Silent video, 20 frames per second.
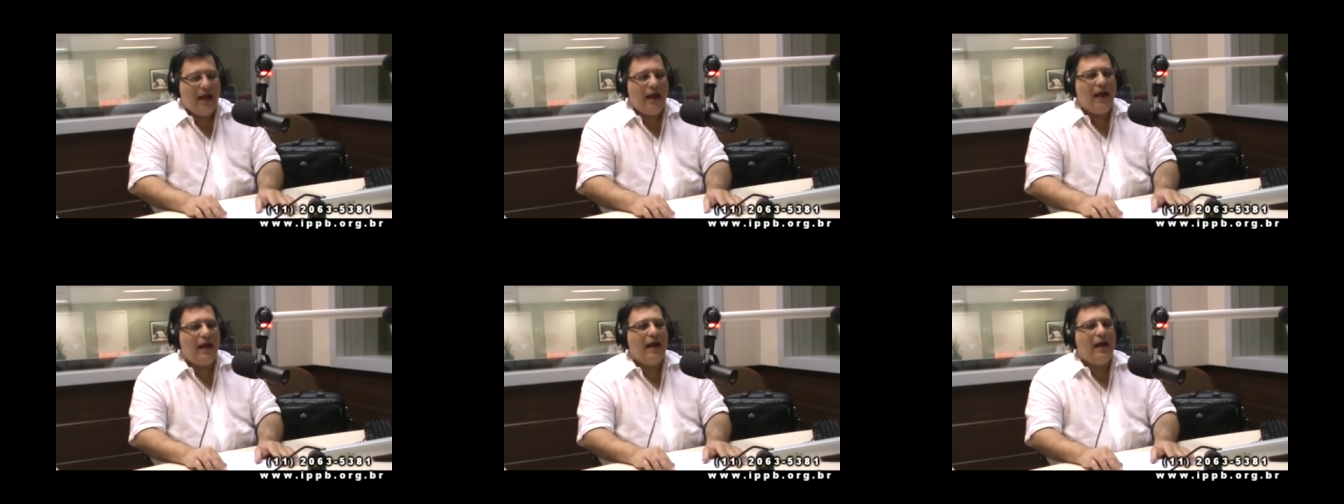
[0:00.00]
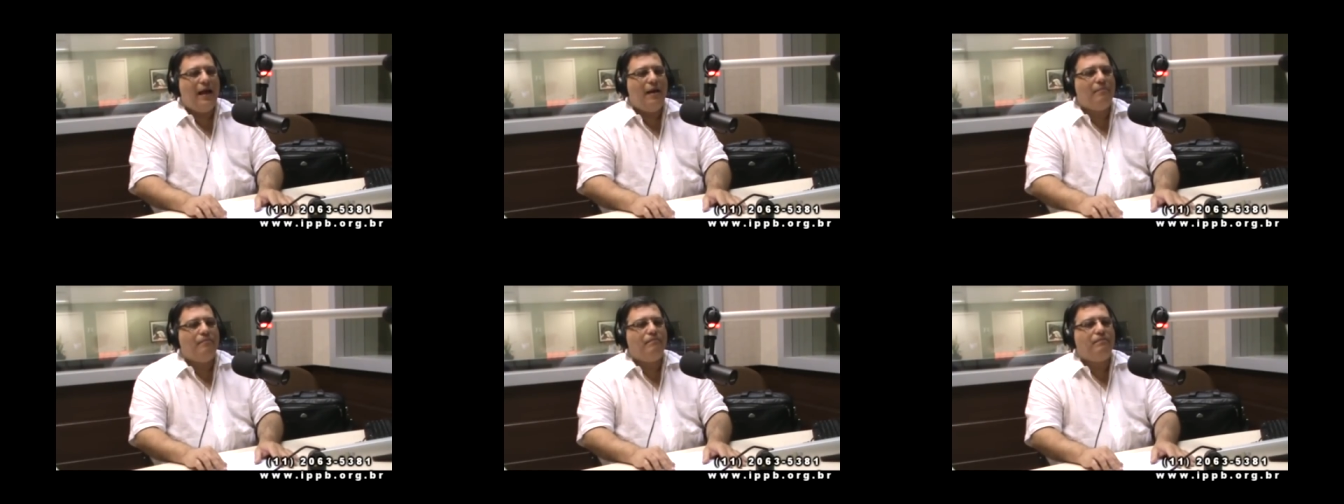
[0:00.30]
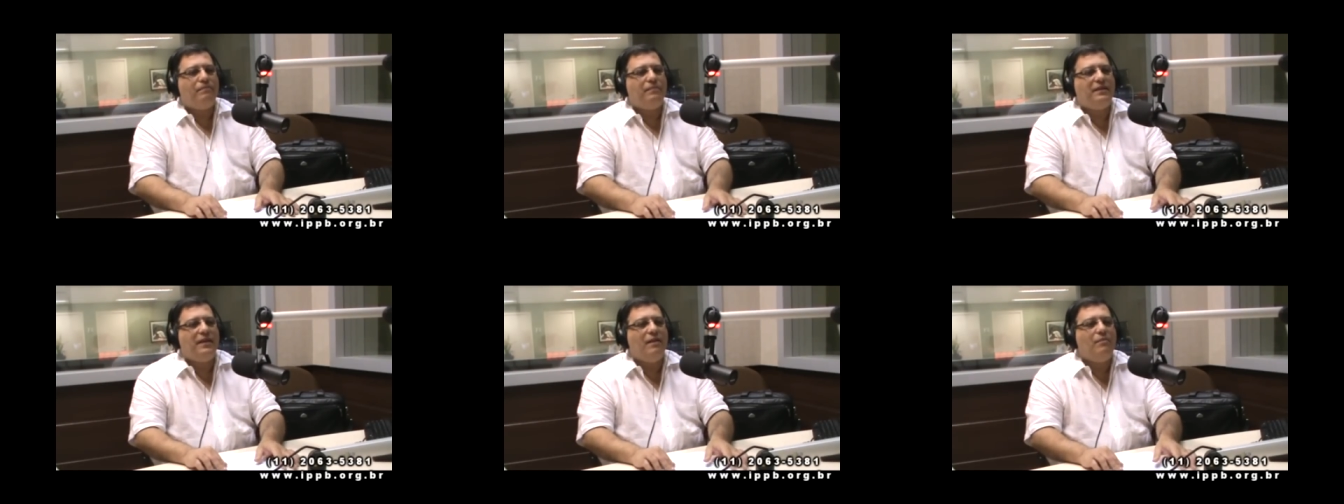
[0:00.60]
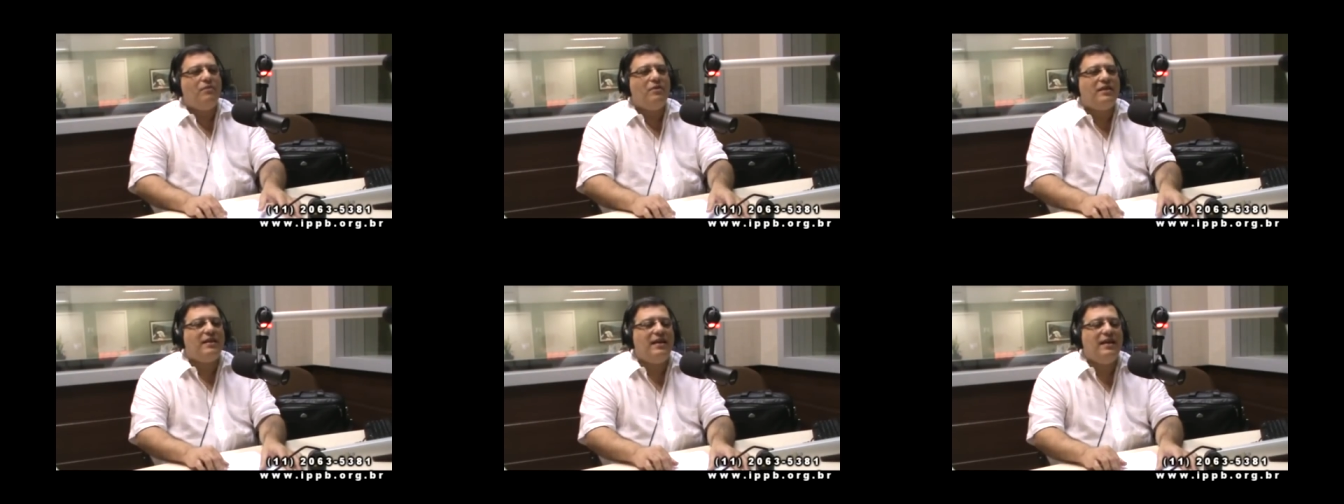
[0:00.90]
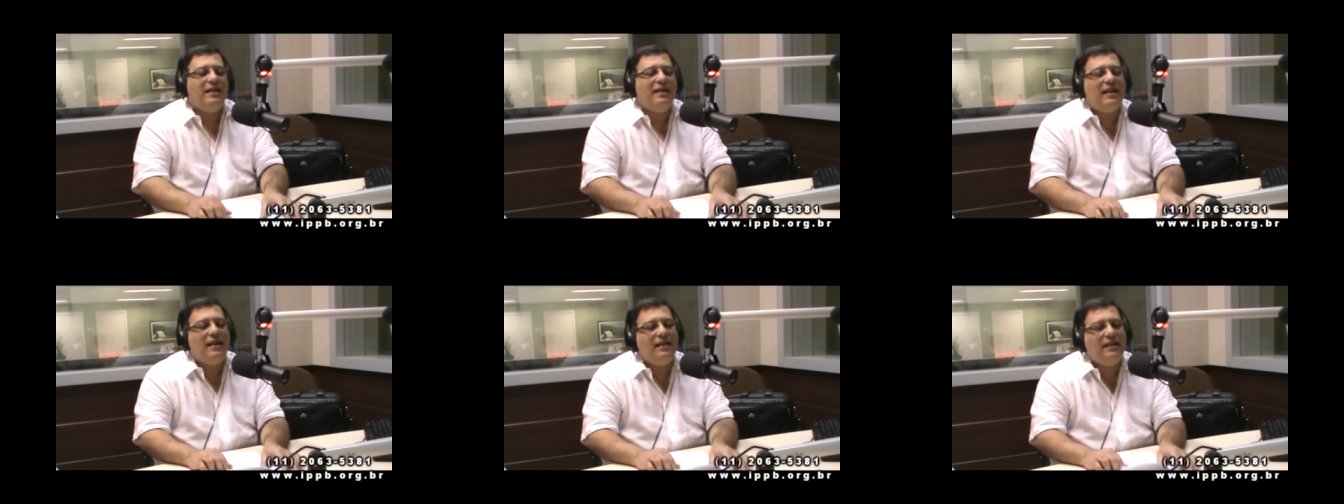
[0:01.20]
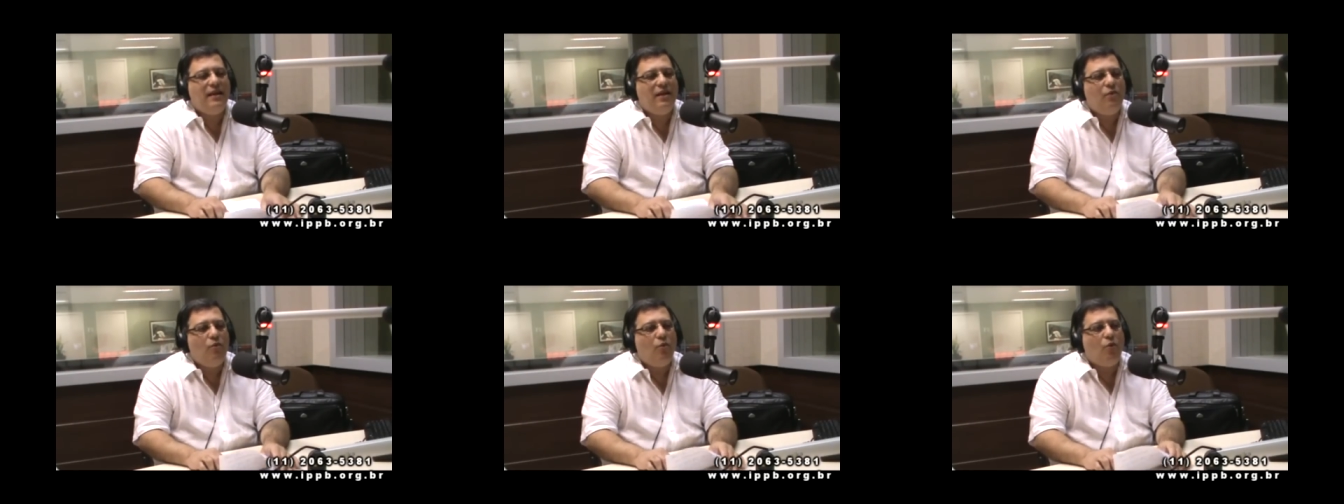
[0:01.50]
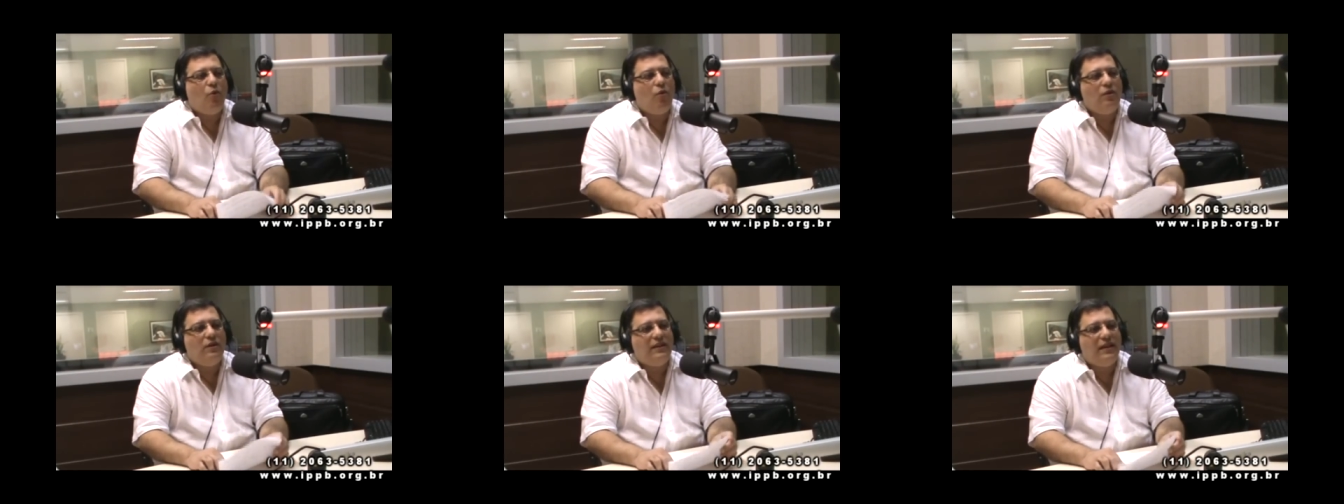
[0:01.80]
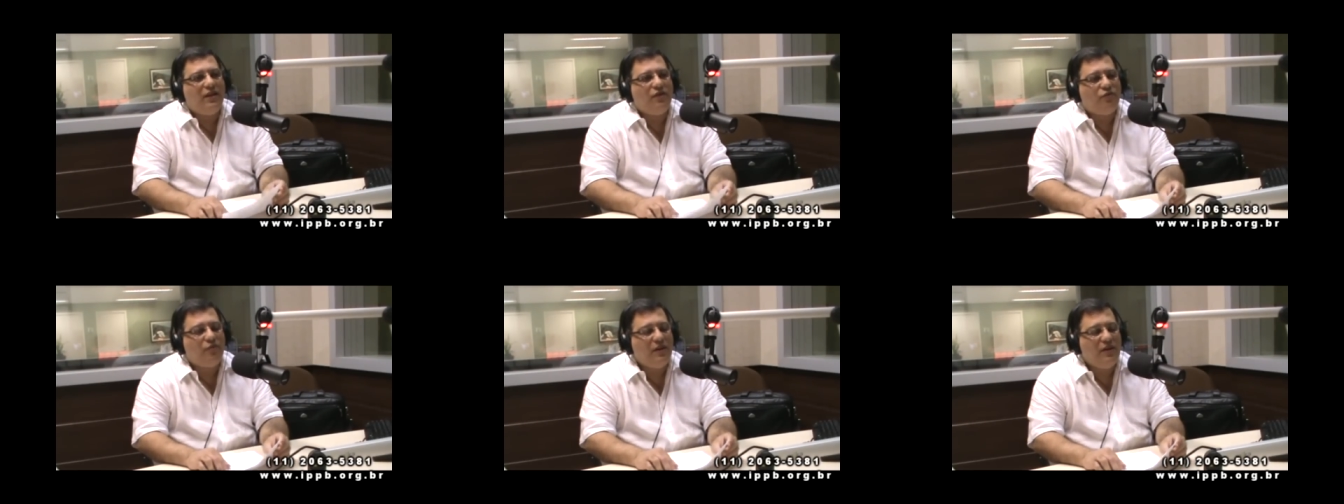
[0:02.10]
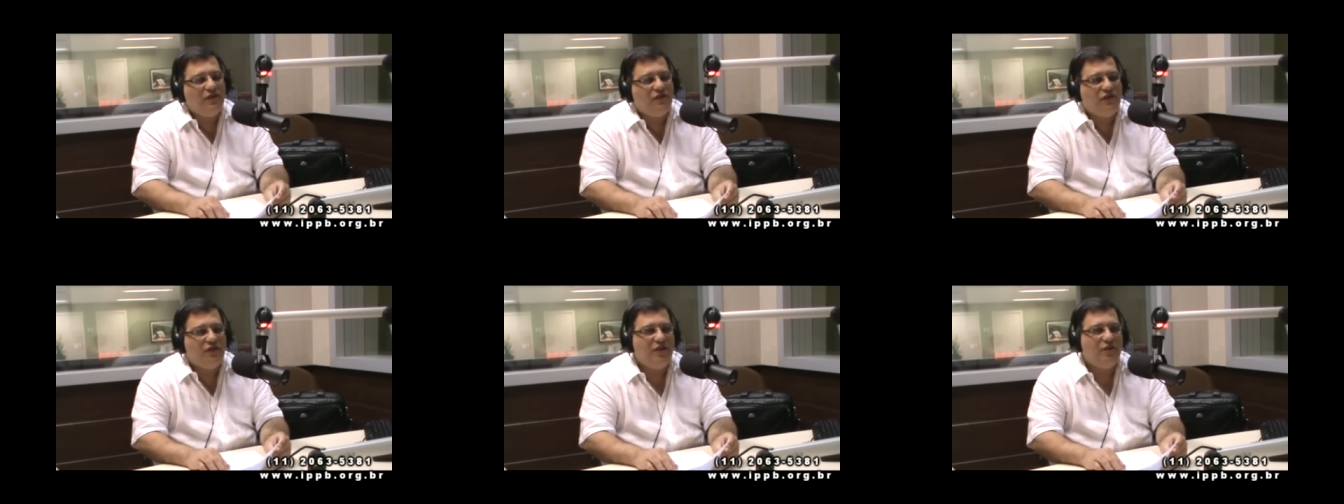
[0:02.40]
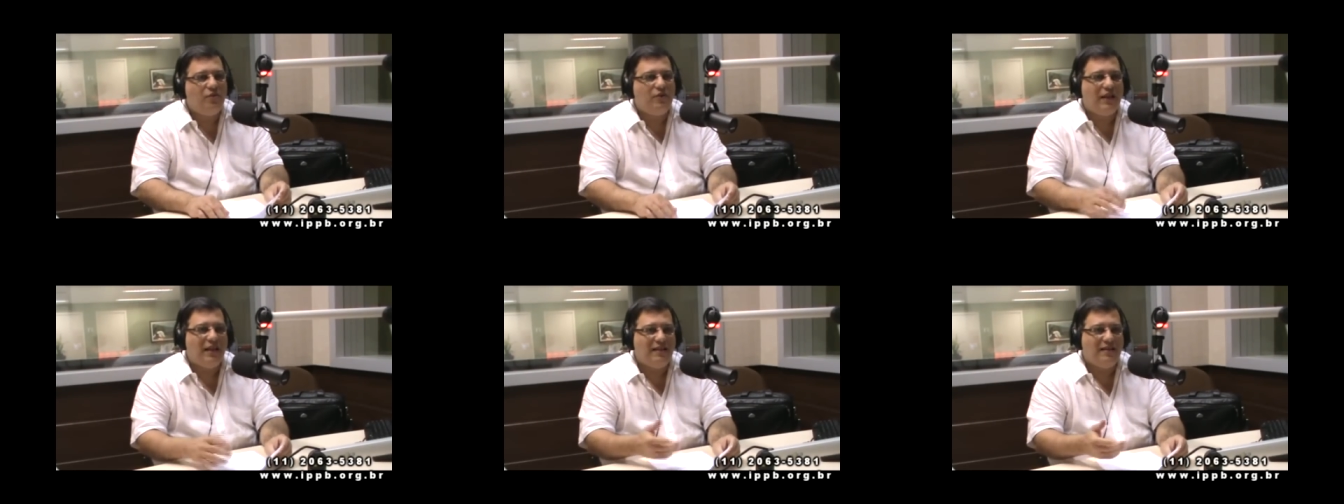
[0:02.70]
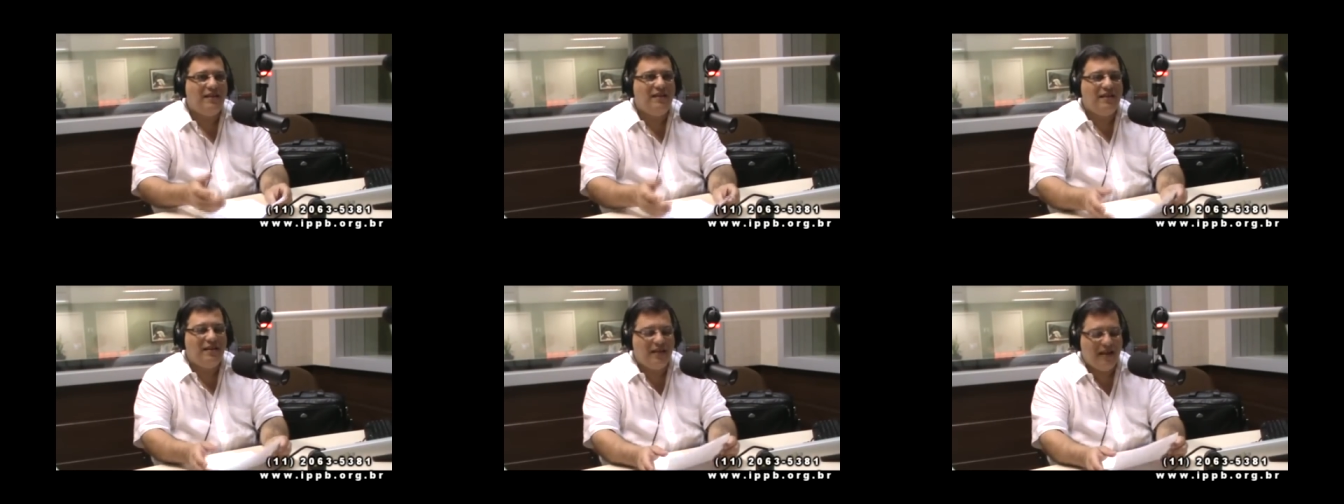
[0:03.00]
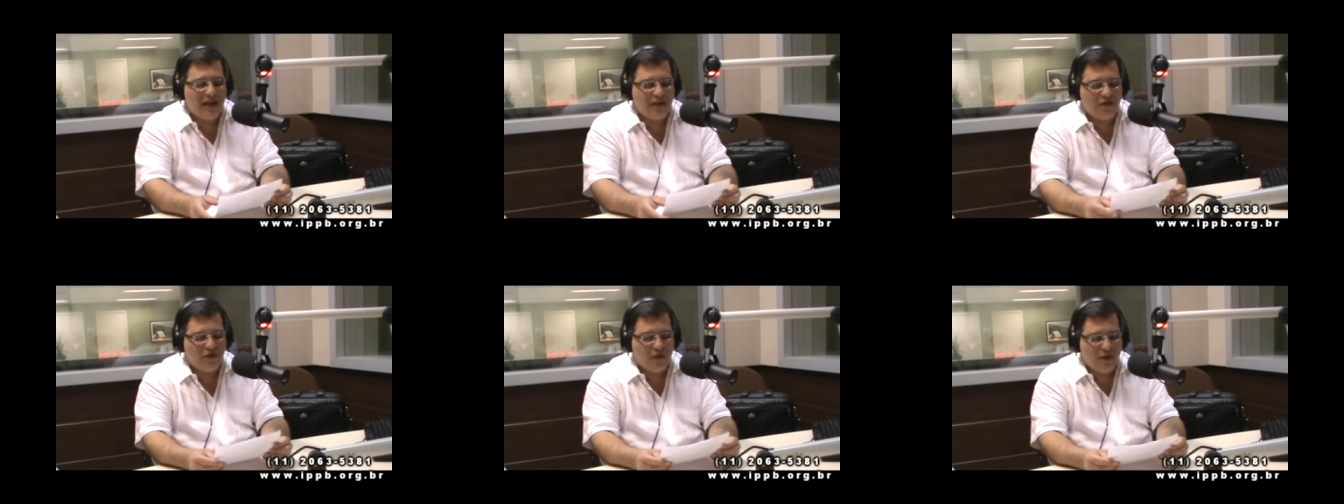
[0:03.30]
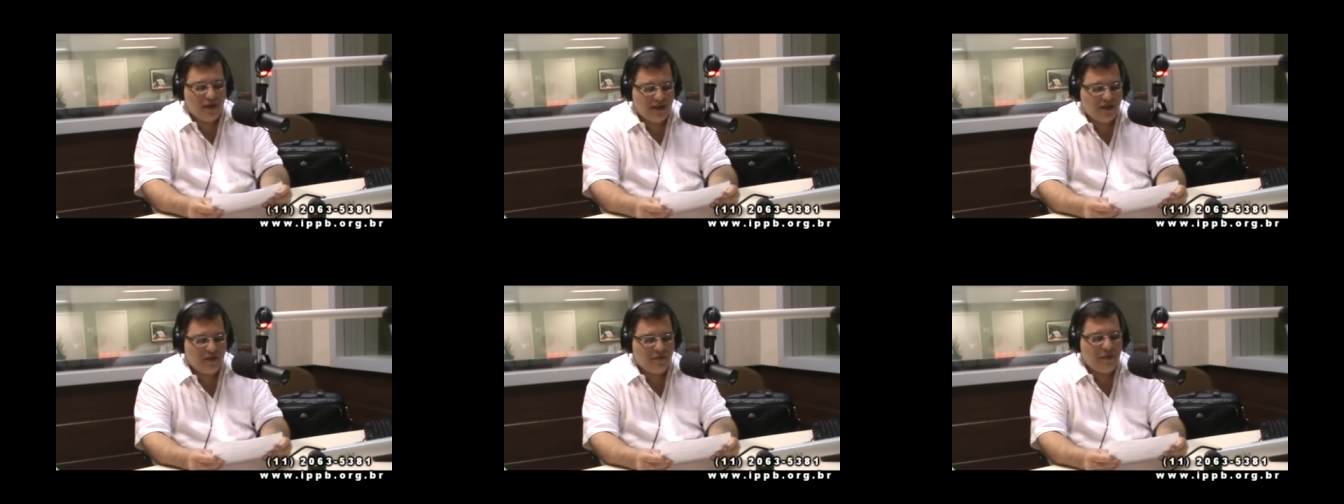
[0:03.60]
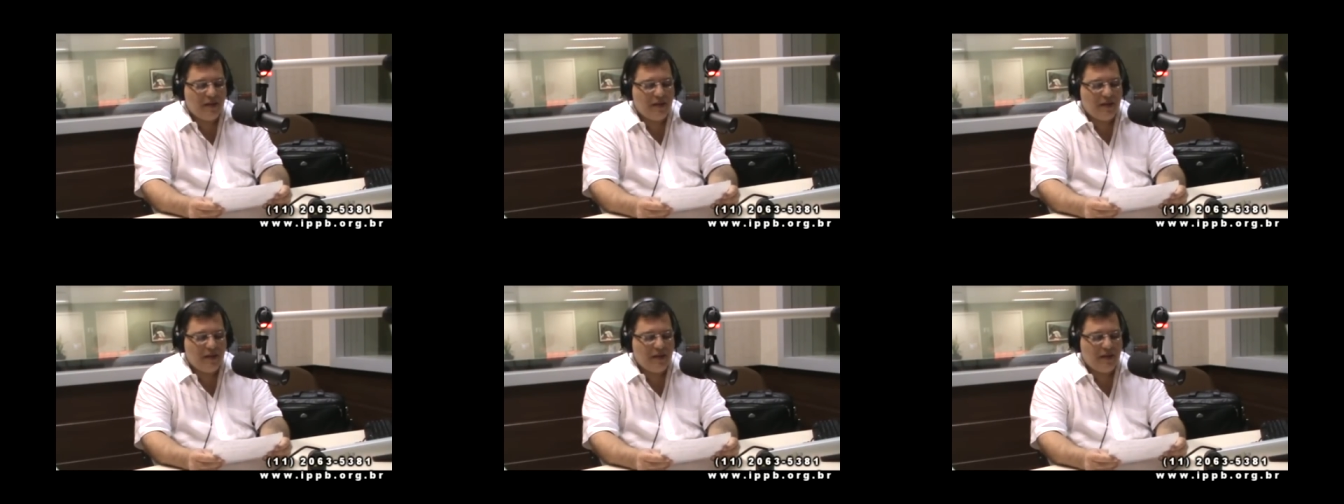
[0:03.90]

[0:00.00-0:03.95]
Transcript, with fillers: ah, temos que entender o contexto antigo das iniciações